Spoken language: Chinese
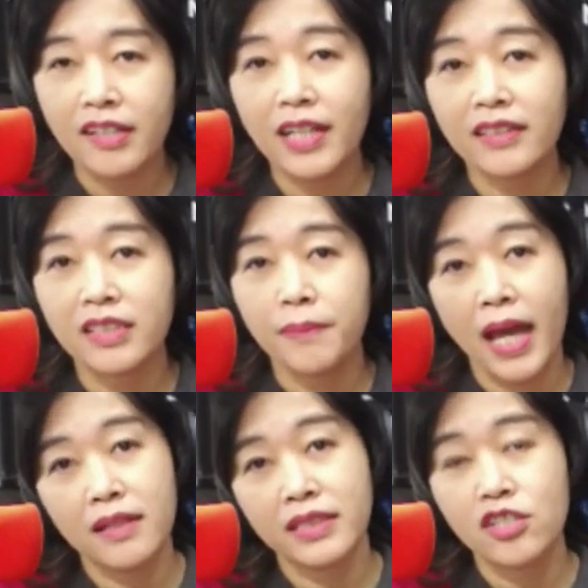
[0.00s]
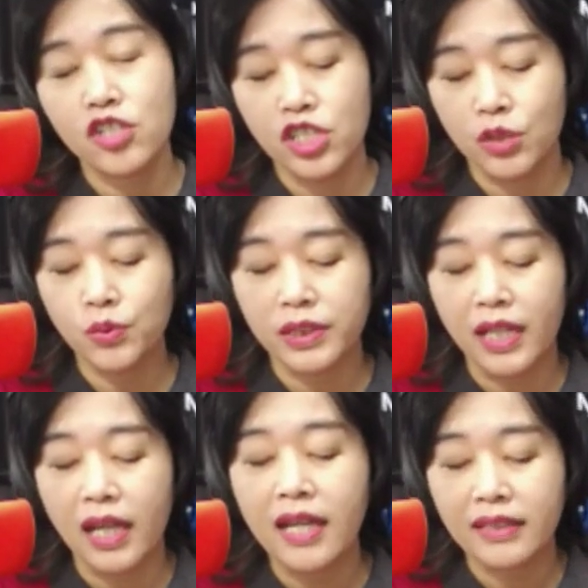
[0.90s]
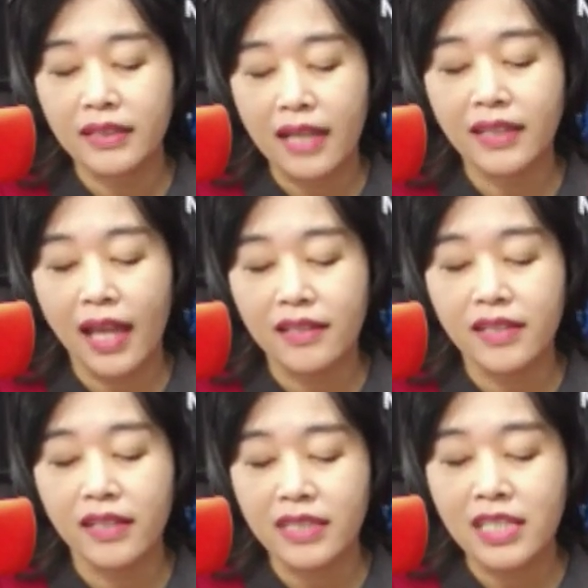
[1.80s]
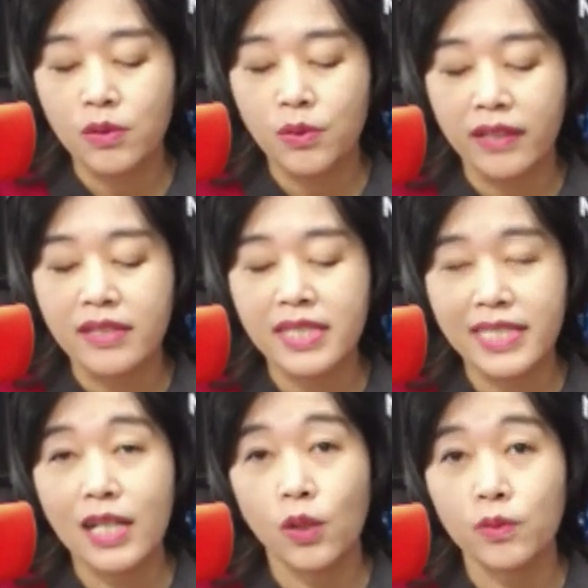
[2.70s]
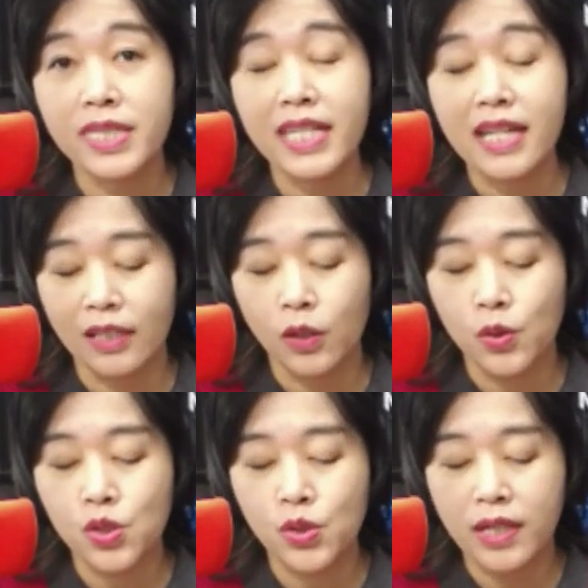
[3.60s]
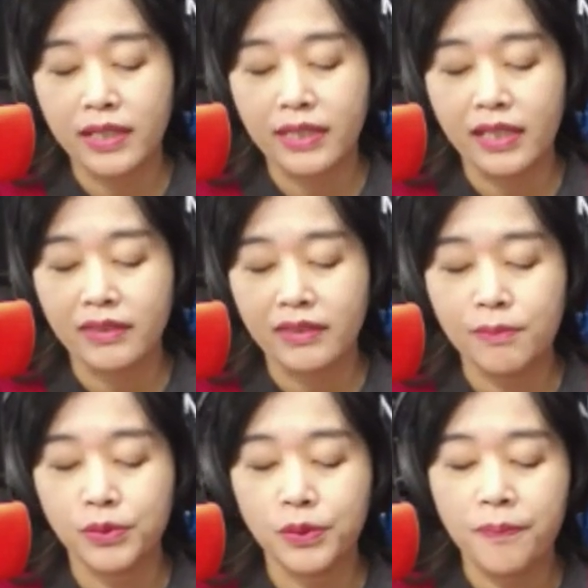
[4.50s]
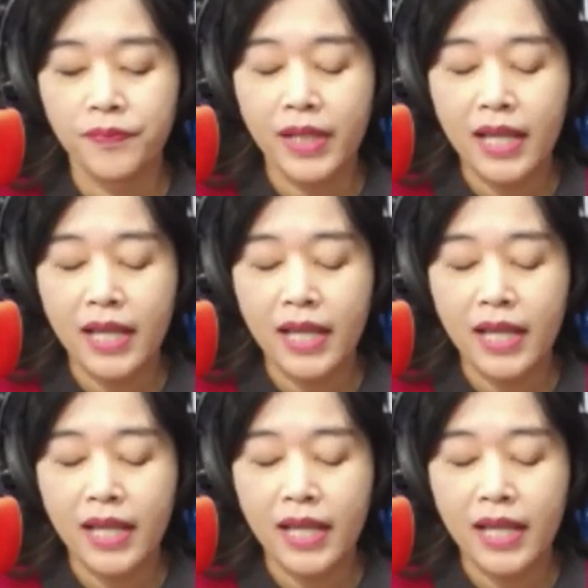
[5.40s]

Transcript: 要让这排第十五的台南的议员谢龙介能够顺利的递补。